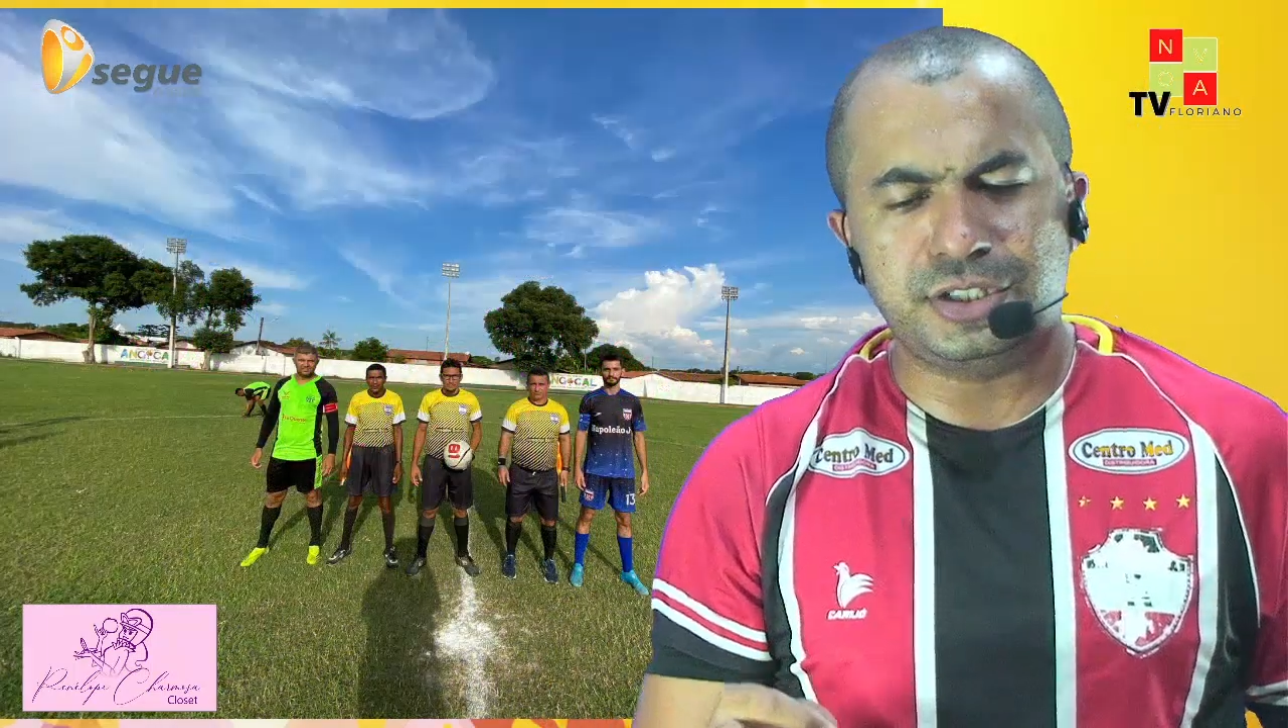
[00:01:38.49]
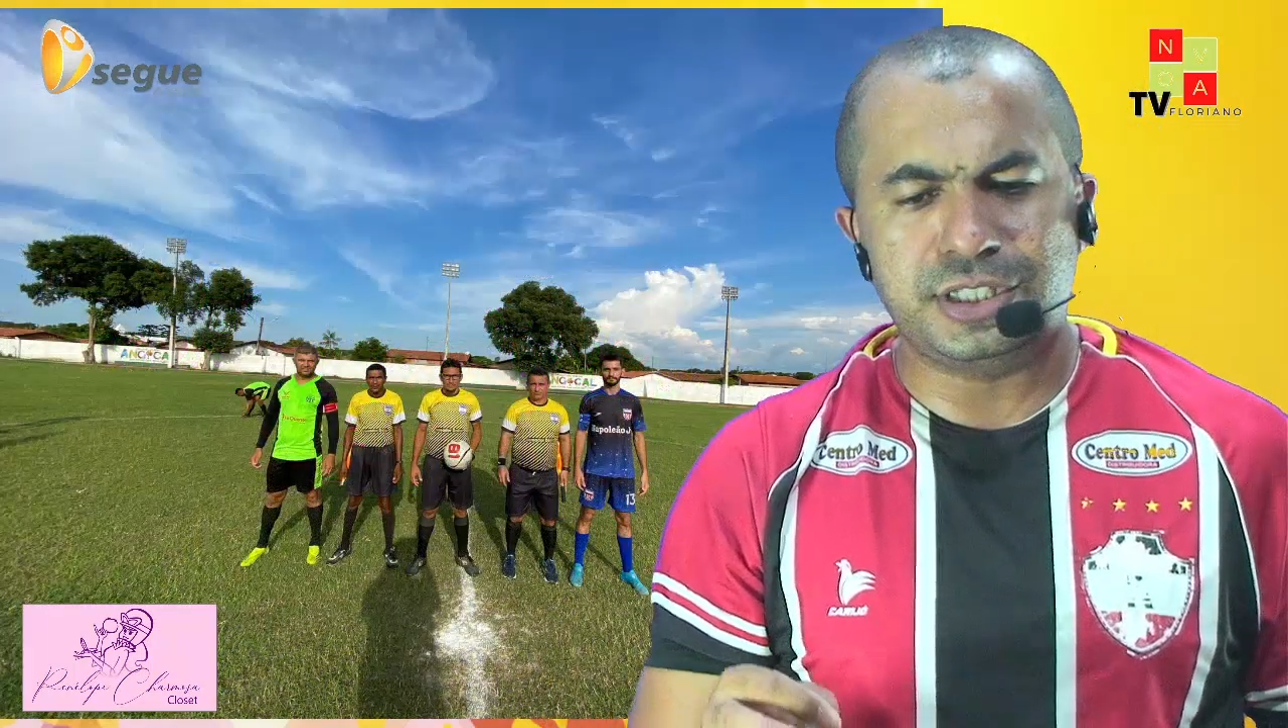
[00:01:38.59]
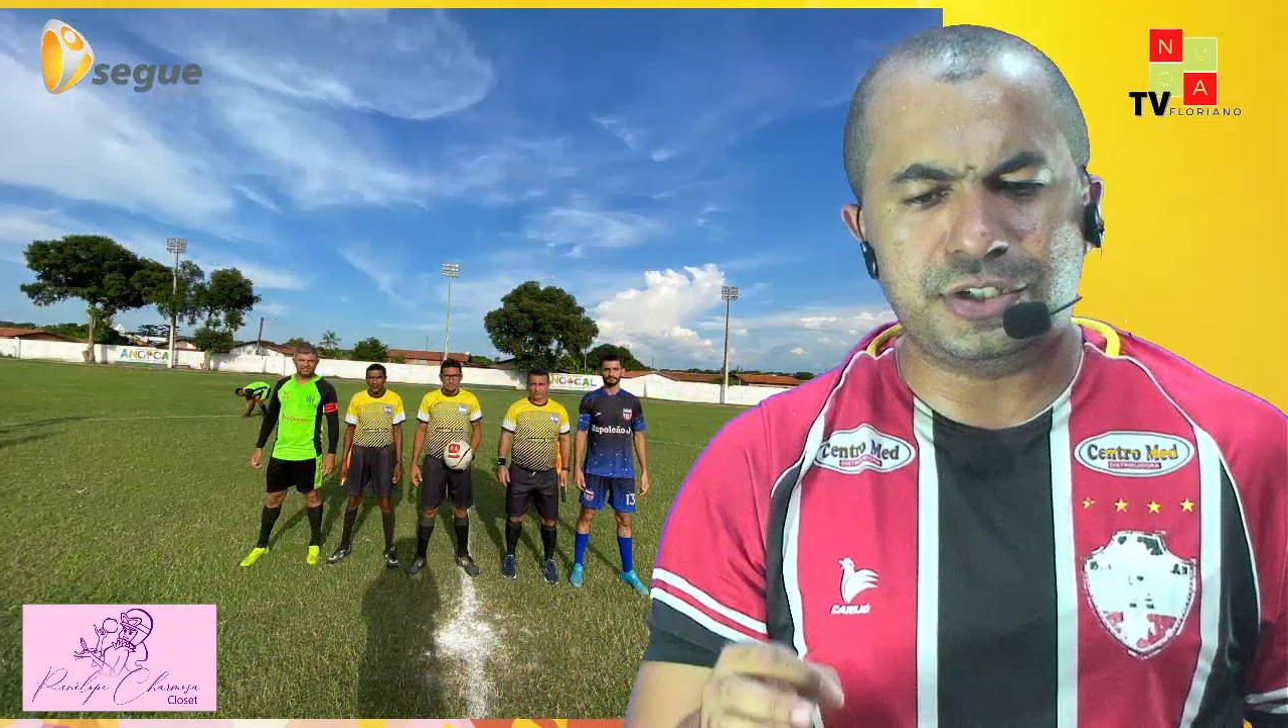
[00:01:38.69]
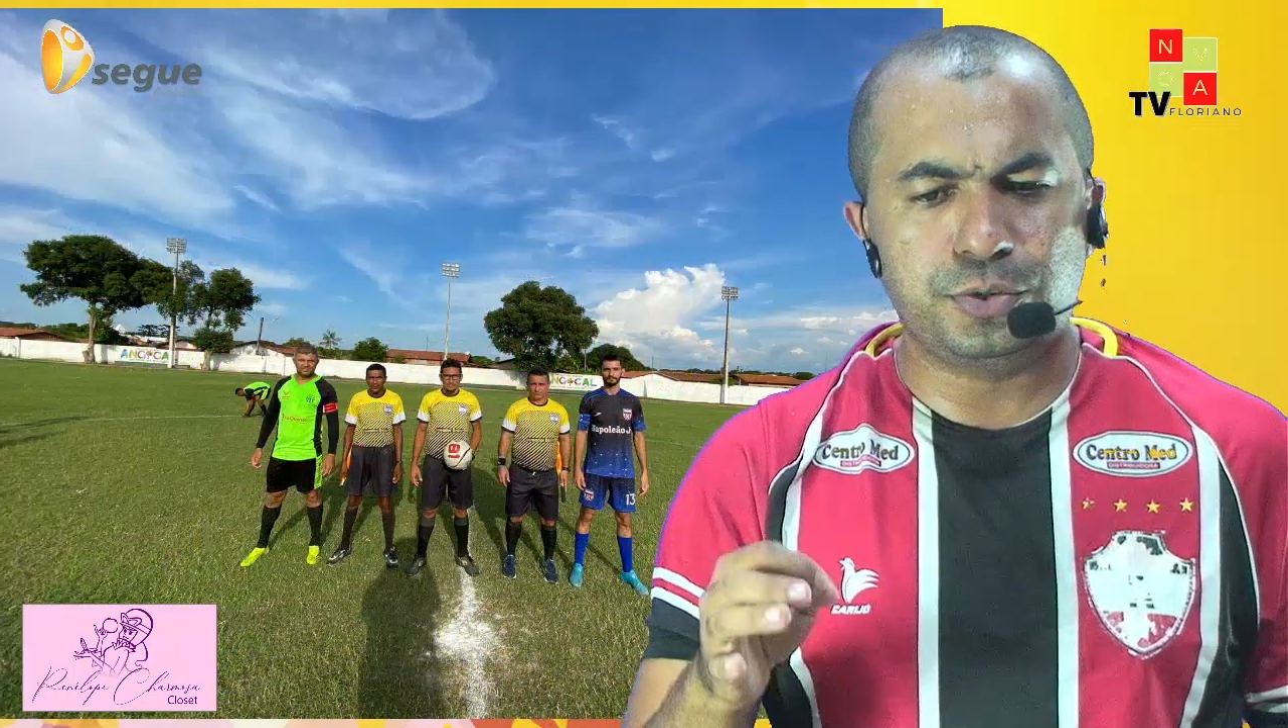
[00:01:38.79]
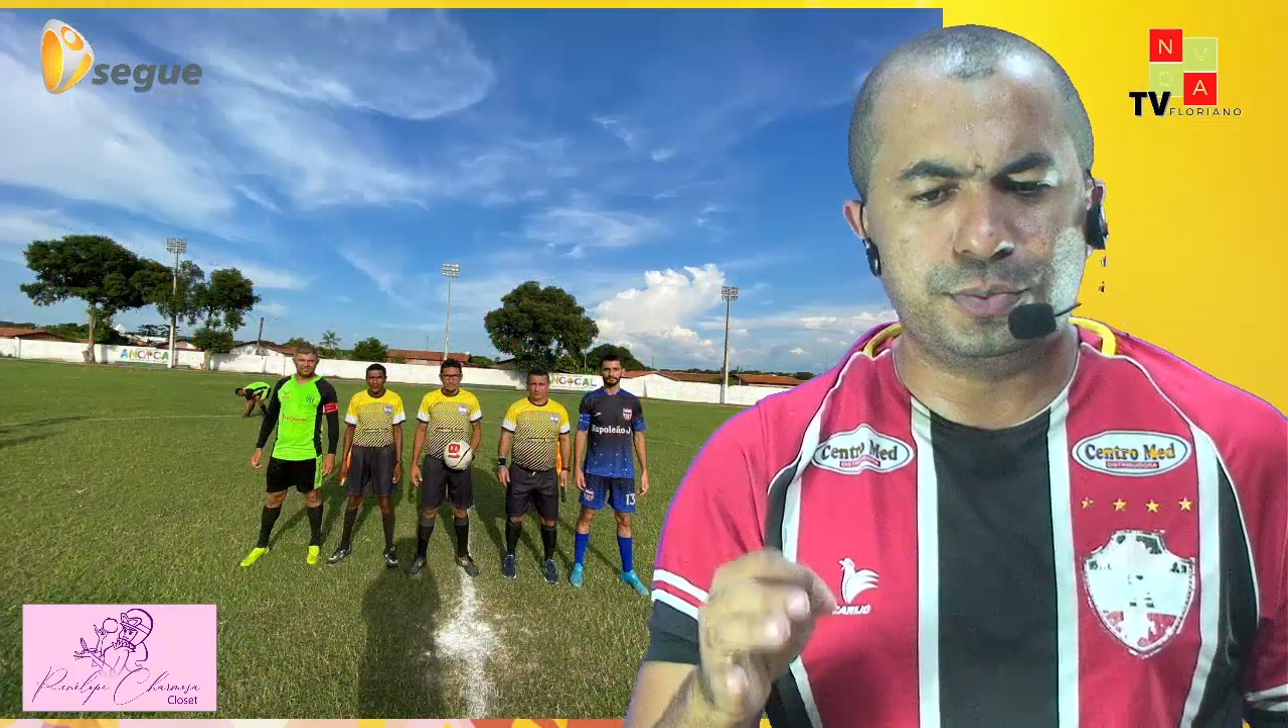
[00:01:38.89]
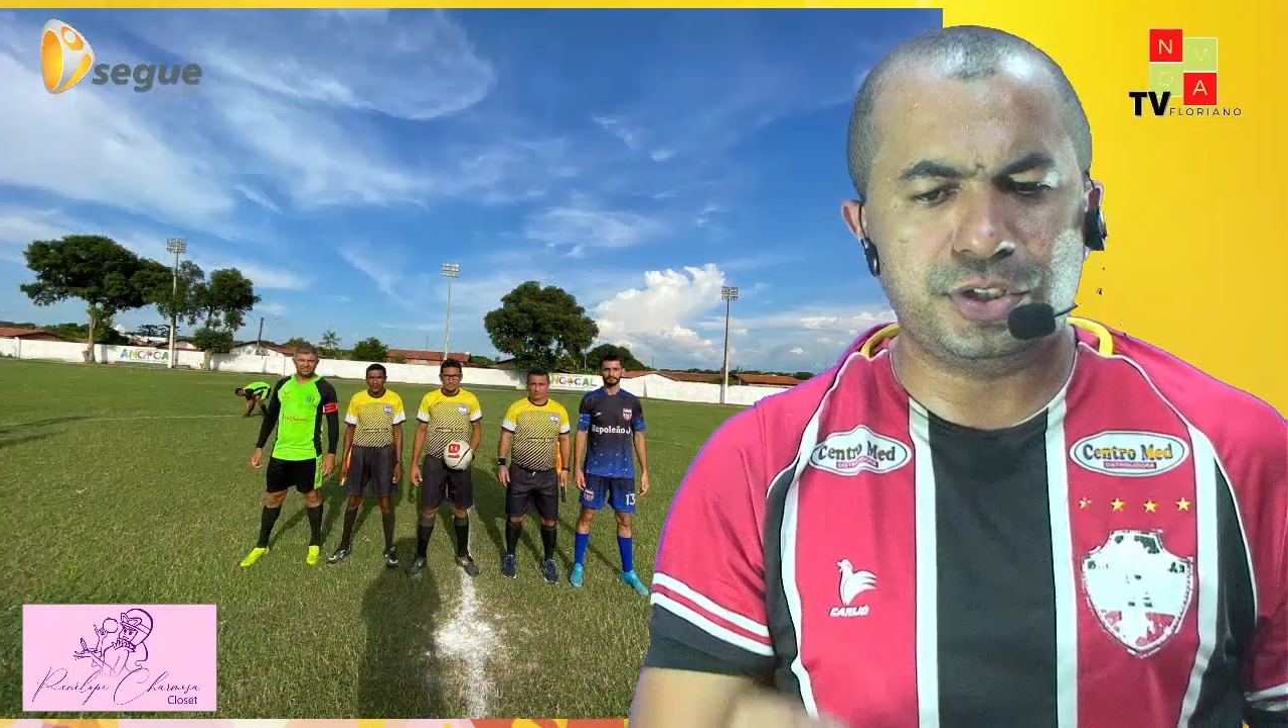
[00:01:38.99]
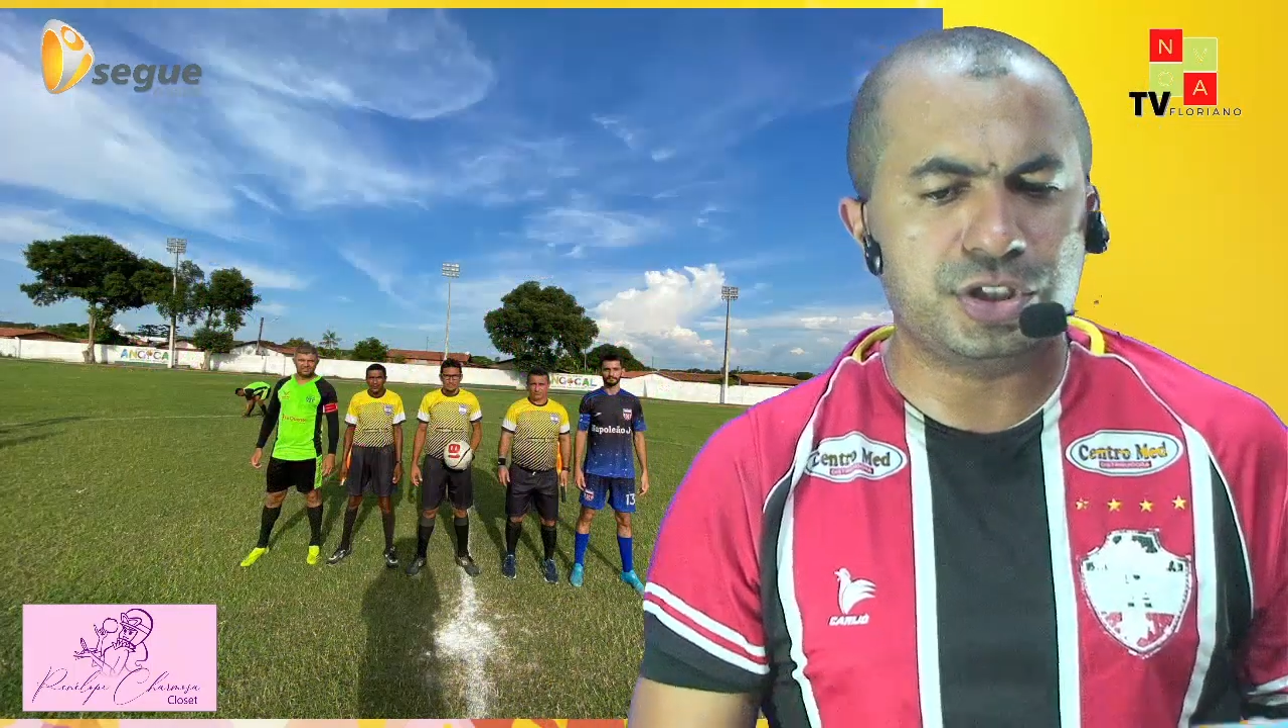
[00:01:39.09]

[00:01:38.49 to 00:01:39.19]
neste domingo,